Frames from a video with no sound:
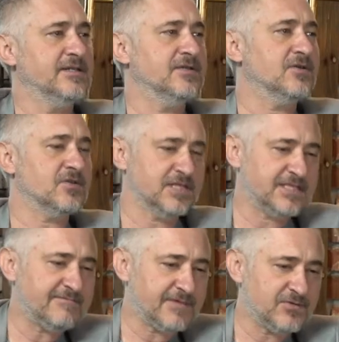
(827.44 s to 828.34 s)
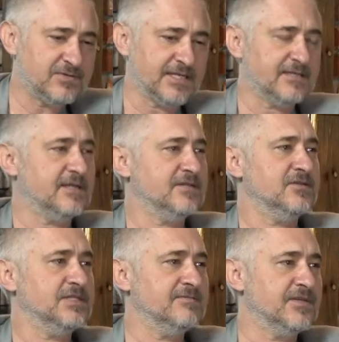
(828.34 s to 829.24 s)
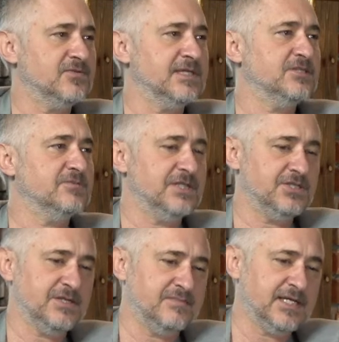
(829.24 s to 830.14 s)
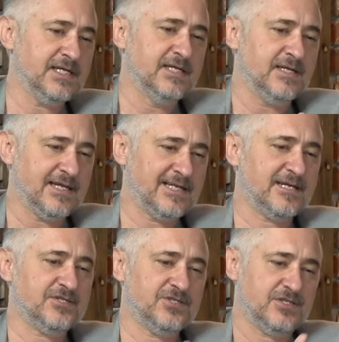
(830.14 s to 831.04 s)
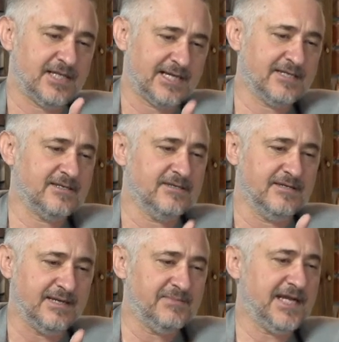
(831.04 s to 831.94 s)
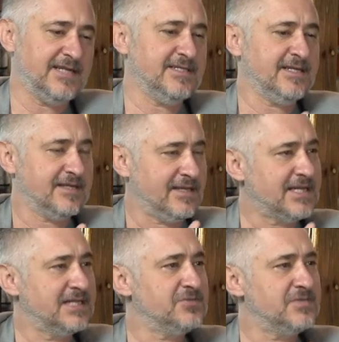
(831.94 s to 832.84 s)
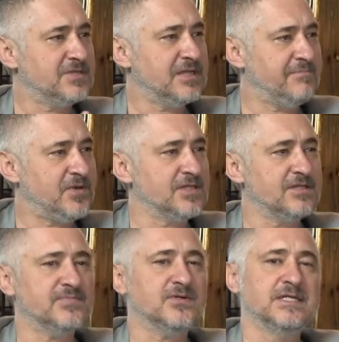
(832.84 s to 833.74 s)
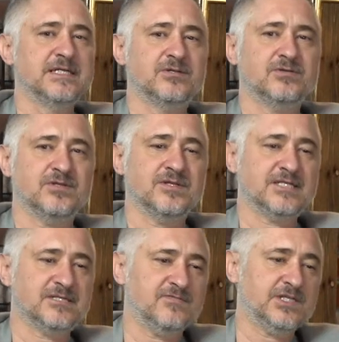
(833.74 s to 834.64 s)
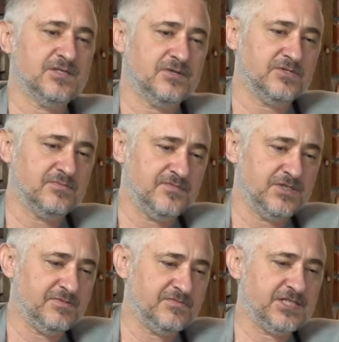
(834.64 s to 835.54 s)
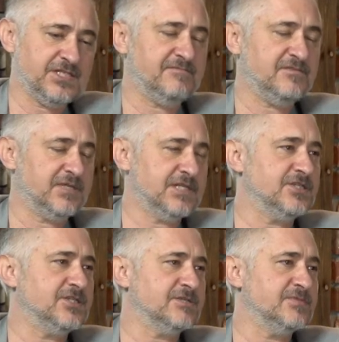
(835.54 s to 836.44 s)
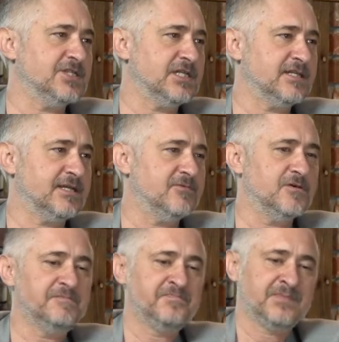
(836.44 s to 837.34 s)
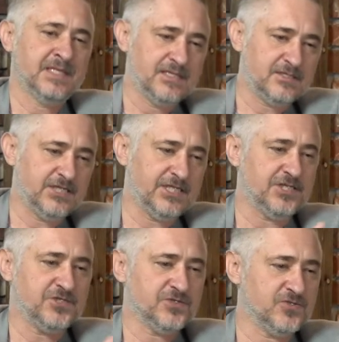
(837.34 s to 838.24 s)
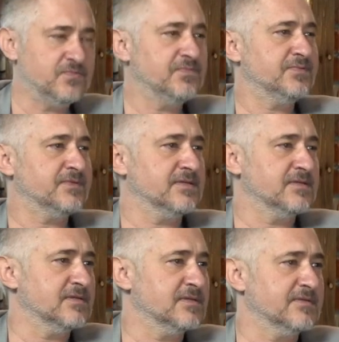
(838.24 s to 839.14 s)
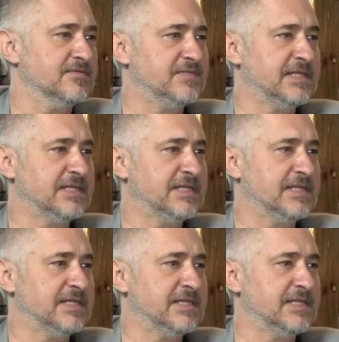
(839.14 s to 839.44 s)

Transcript: Tylko to jest ten warunek, tak? To jest ten warunek, czy będziemy latać tak gremialnie, jak lataliśmy do tej pory, no bo trudno też sobie właśnie, o czym mówiliśmy wcześniej, wyobrazić, że będzie latało 10 osób e, w